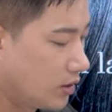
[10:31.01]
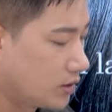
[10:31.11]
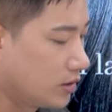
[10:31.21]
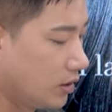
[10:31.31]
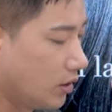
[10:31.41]

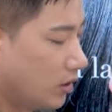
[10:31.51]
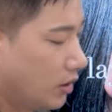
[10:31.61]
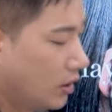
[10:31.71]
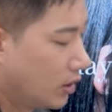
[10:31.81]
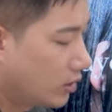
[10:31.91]
그래서
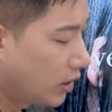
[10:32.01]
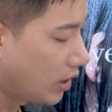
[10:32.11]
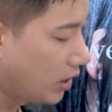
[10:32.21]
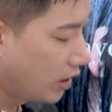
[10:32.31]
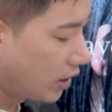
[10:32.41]

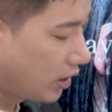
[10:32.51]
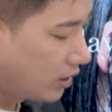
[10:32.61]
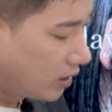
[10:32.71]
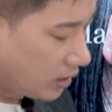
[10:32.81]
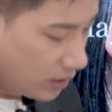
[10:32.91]
내가
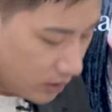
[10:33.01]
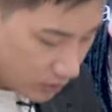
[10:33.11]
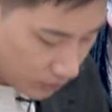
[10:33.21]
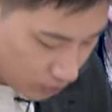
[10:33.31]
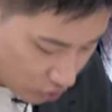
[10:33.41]

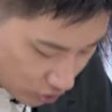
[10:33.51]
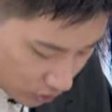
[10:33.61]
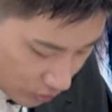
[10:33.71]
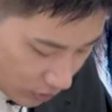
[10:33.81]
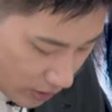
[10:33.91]

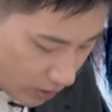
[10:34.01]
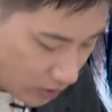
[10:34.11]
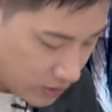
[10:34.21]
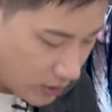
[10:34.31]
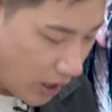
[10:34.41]
무릎으로 갈
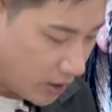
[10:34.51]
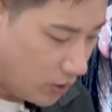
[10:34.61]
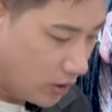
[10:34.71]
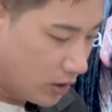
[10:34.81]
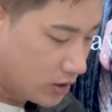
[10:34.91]
건지
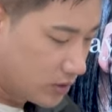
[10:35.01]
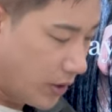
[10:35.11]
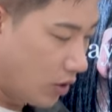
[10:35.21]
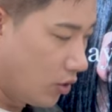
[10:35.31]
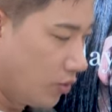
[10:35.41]
다리로 갈 건지
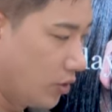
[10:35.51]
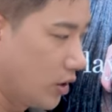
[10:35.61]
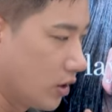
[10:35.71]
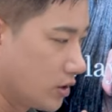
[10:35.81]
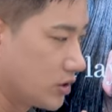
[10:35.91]
배꼽으로
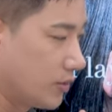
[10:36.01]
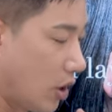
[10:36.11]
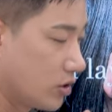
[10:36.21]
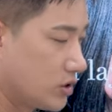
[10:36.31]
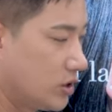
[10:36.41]
갈 건지
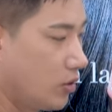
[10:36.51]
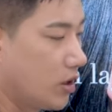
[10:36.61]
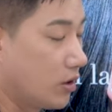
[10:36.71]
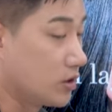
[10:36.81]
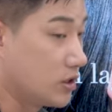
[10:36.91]
명치로
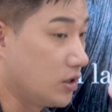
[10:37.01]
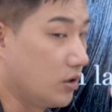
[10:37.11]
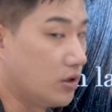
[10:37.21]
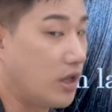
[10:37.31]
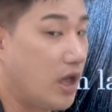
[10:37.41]
갈 건지
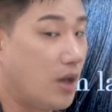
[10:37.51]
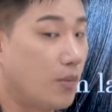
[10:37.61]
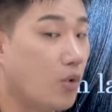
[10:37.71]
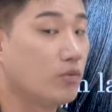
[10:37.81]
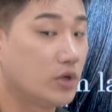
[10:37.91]
이거를 내
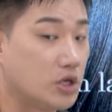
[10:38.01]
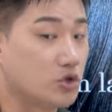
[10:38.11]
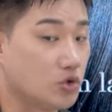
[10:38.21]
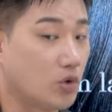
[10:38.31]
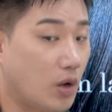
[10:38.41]
몸
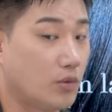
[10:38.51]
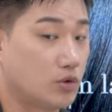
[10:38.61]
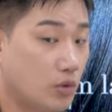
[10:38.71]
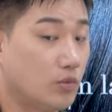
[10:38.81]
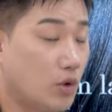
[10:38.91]
기준으로 하면
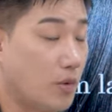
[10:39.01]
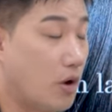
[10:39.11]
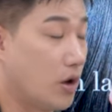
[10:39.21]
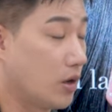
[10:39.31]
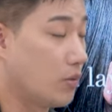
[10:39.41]
좀 더
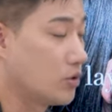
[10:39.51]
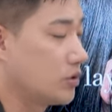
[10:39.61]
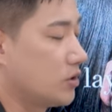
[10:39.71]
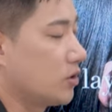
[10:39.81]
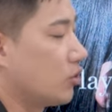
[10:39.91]
명확하게 보일
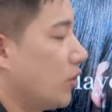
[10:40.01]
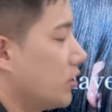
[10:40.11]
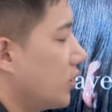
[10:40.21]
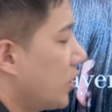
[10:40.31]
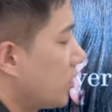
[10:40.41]
수 있어. 두
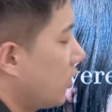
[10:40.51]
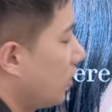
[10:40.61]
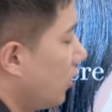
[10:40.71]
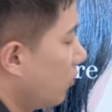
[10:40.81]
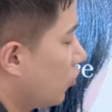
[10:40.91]
번째
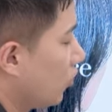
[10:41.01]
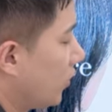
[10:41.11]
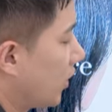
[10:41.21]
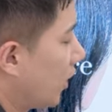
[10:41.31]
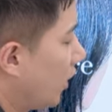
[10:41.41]
섹션은
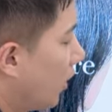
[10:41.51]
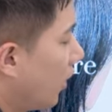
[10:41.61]
무릎이다.